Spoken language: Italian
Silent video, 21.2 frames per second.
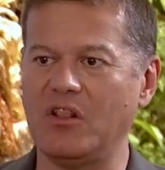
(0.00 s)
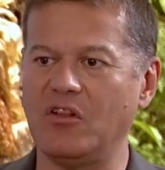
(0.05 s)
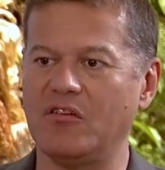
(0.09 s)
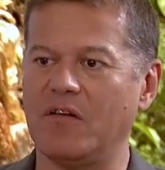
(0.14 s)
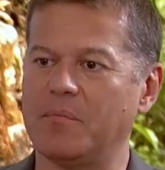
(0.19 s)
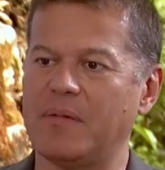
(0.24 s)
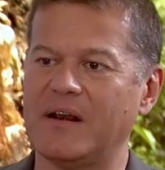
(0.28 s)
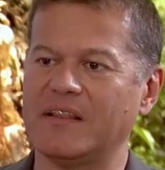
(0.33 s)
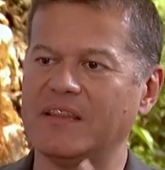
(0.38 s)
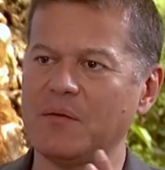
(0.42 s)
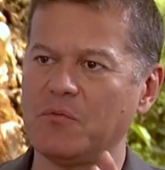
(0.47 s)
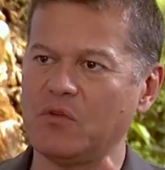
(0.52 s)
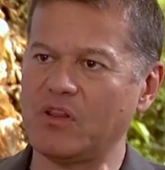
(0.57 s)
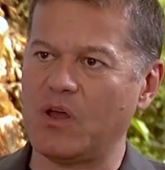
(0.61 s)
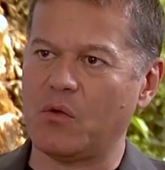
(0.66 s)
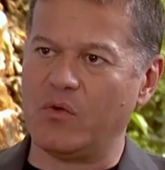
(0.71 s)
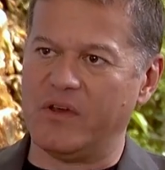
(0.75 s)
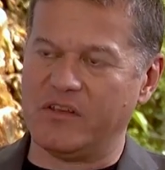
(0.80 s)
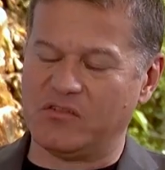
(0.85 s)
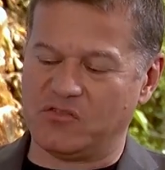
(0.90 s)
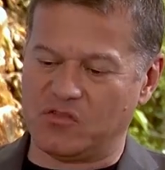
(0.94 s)
Allora partiamo
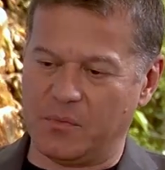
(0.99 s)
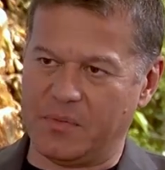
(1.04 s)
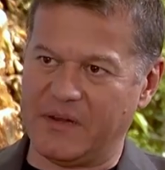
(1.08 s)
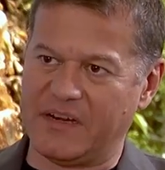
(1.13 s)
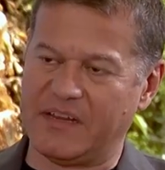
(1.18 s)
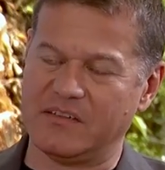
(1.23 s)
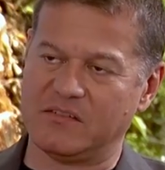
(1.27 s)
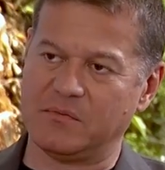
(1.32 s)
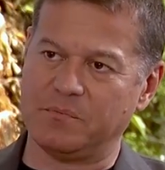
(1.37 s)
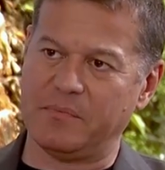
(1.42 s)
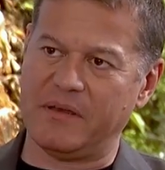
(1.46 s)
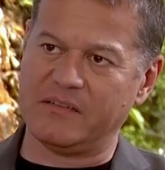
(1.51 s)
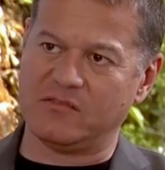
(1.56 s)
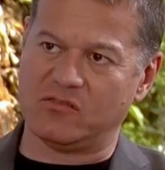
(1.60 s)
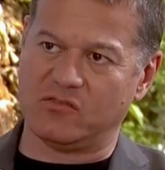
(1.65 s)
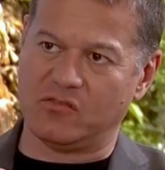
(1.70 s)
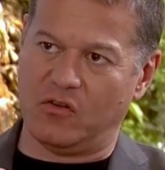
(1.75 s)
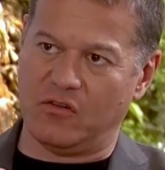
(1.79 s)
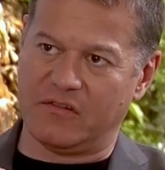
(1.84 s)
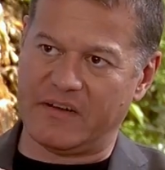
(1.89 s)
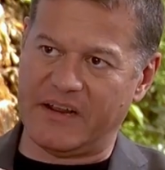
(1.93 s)
da questo perché
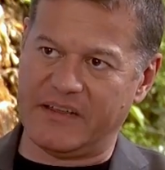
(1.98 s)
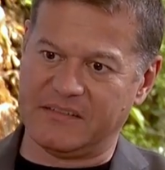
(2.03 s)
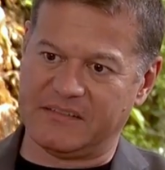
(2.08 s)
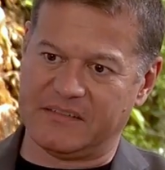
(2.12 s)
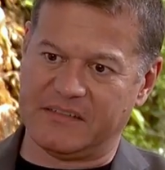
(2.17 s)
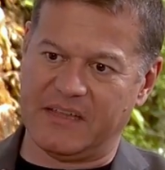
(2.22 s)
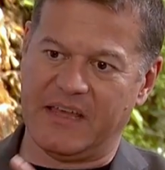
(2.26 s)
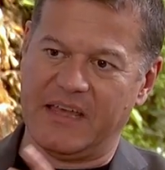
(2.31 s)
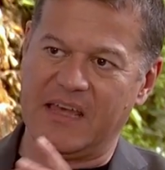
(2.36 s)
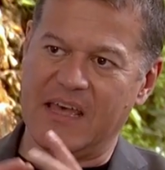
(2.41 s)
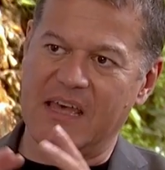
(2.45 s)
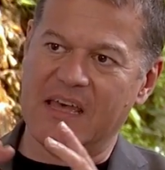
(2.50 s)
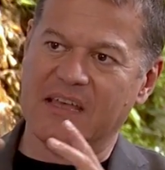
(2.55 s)
spesso Oreste